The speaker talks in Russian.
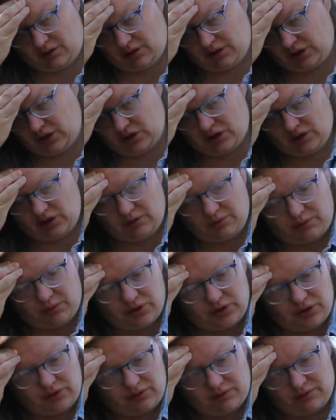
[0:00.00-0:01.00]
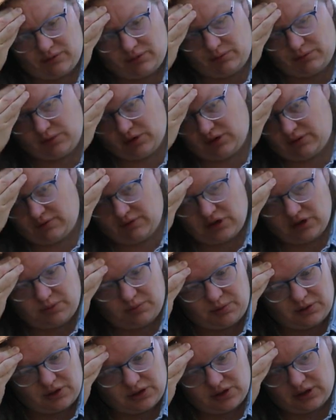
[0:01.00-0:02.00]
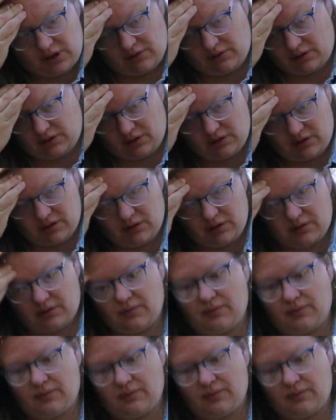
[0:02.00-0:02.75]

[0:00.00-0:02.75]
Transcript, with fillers: конечно, не просто в комнате вещи переставила,